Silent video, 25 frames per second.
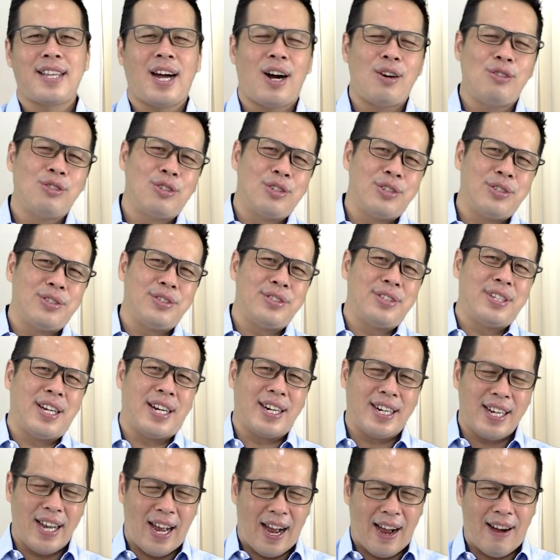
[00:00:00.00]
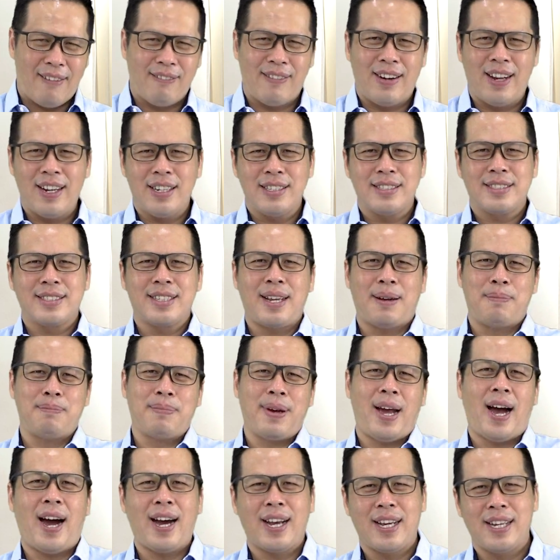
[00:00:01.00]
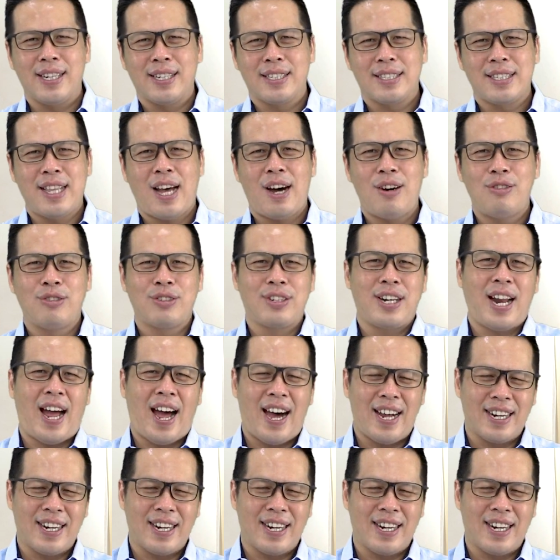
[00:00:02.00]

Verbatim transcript: tahun, dari awal sampai akhir tahun.